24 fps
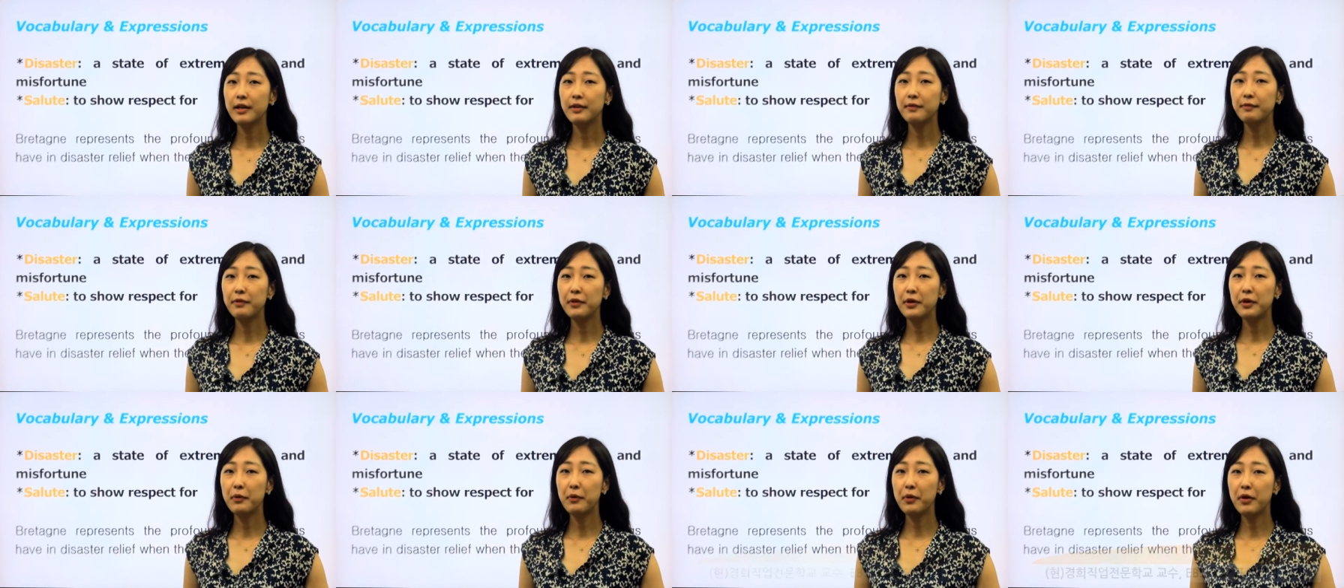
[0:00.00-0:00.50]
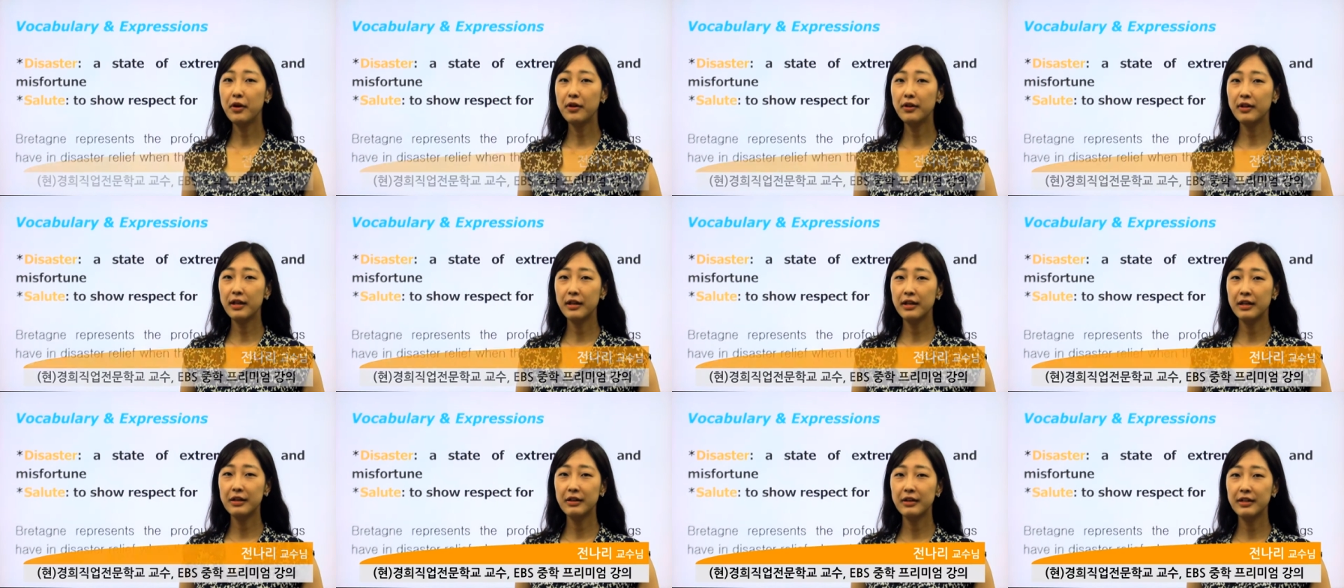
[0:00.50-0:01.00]
everyone.
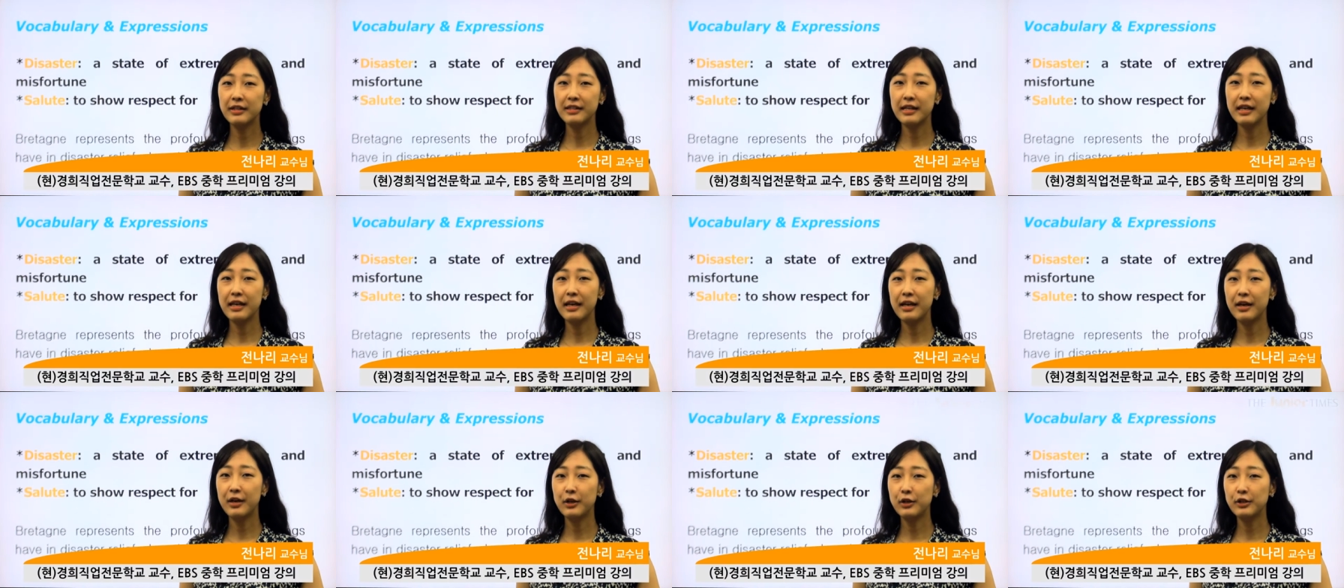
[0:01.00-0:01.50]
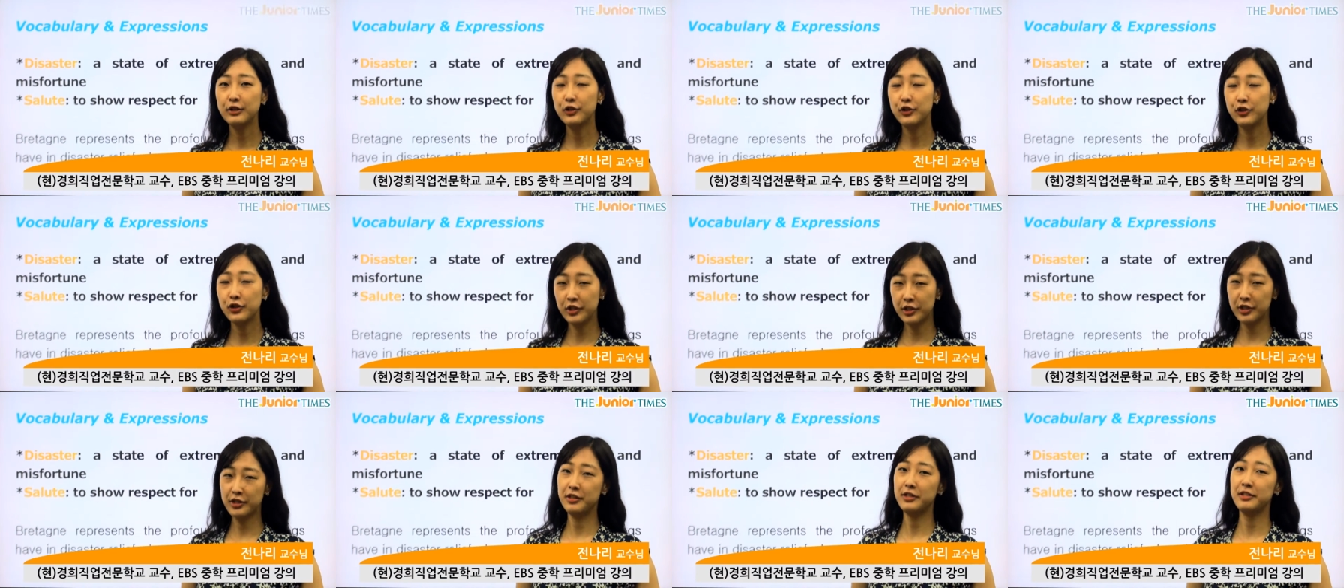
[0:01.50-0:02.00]
안녕하세요.
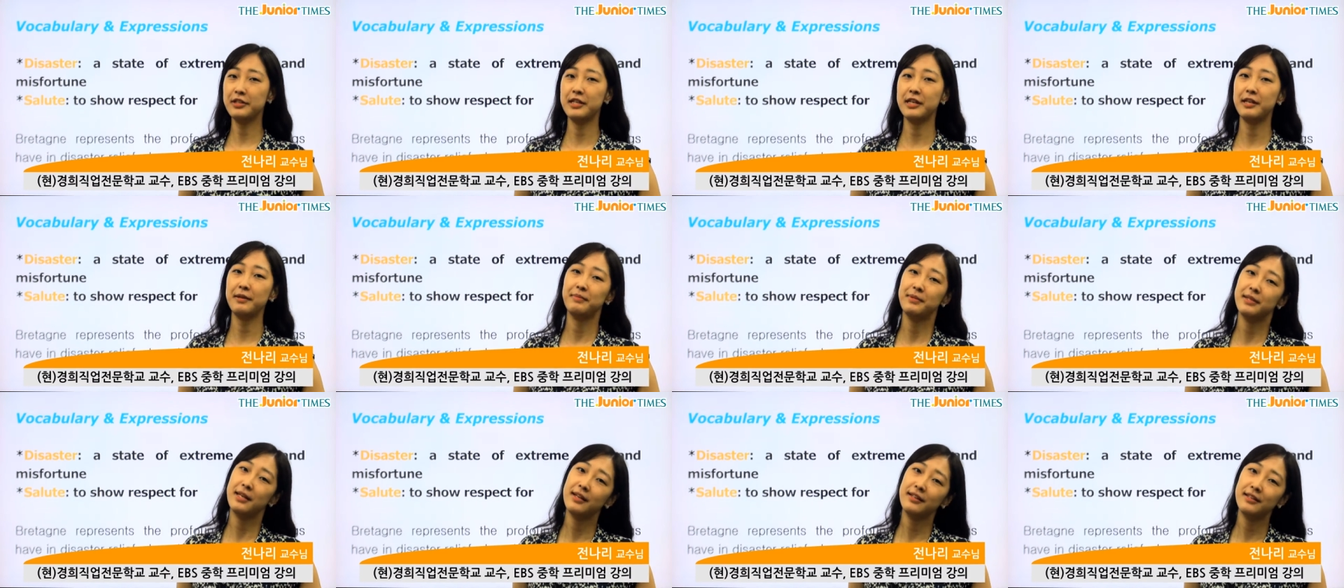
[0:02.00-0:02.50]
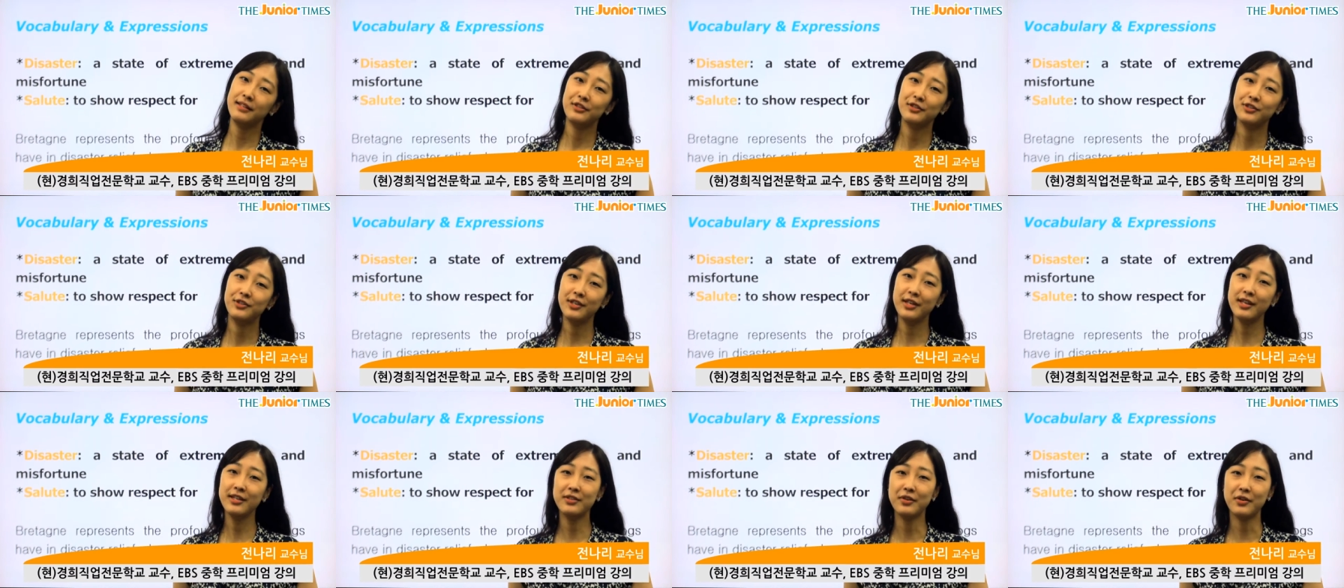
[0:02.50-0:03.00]
주니얼 타임스
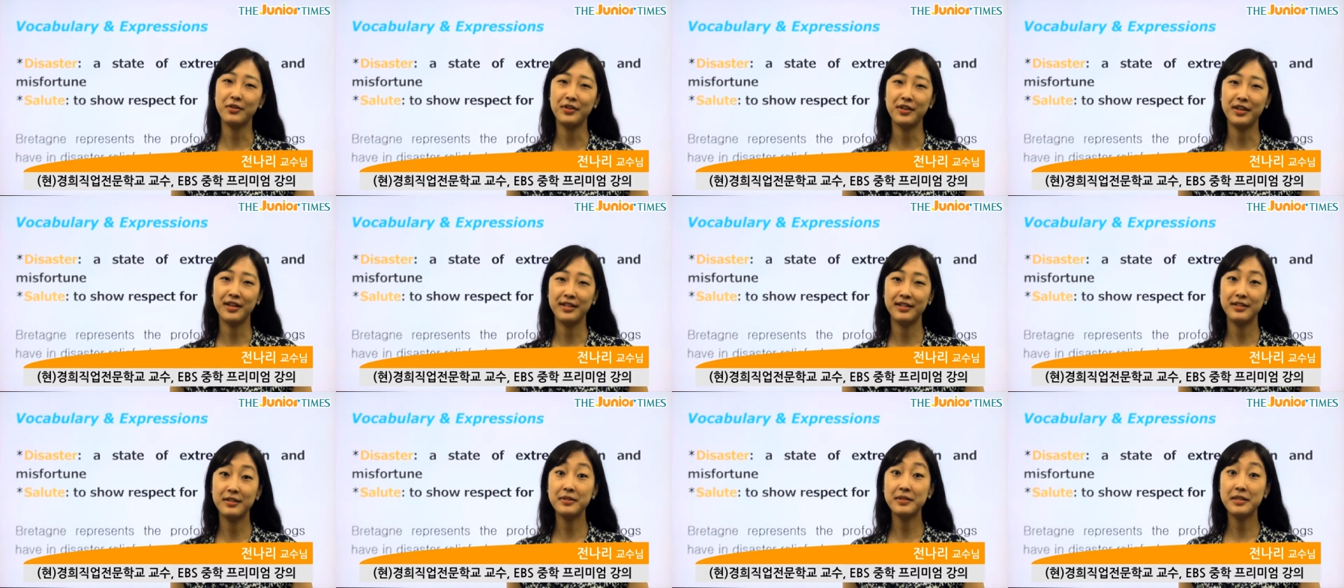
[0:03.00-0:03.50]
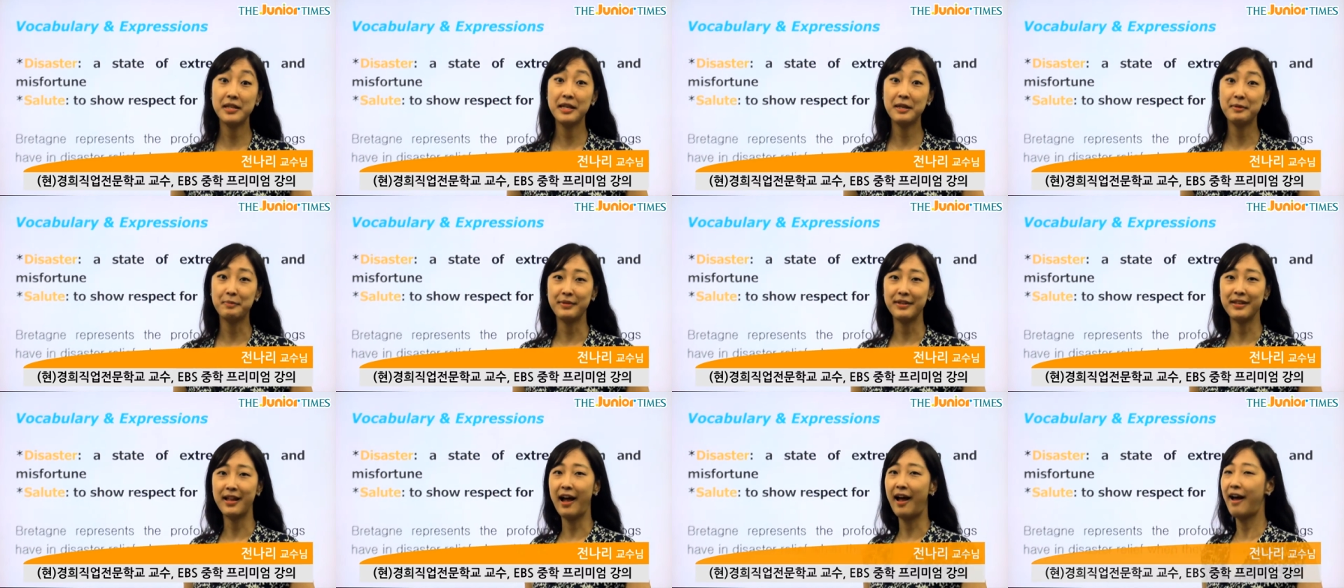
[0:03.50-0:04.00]
하디쉬의 전나리
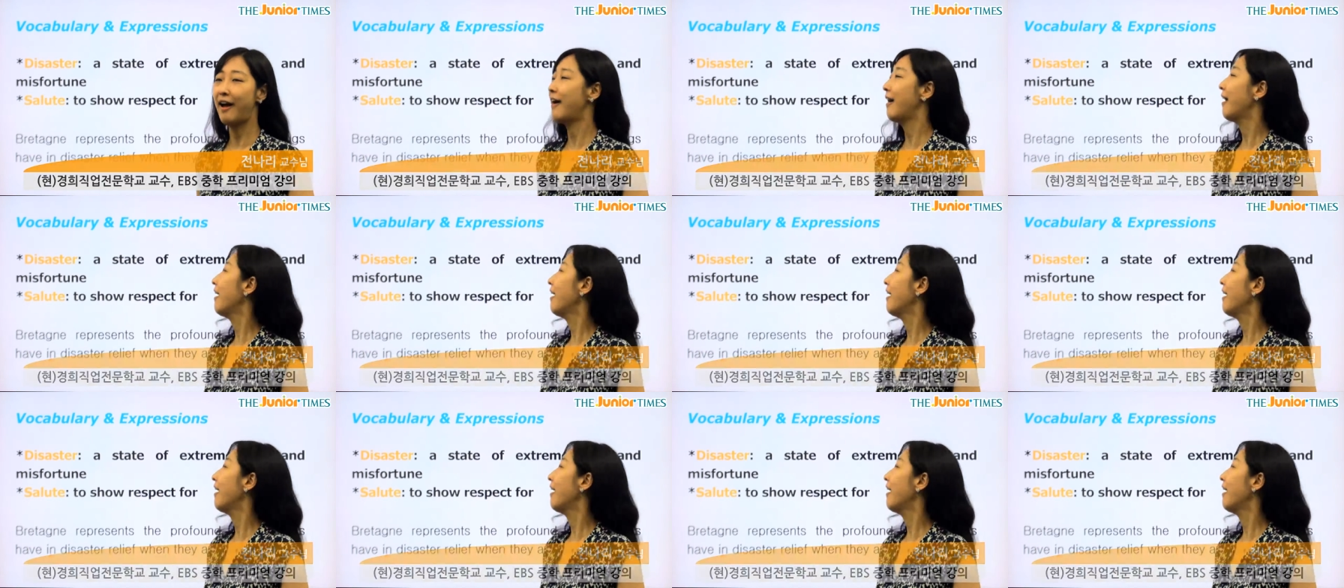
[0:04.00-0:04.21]
선생입니다.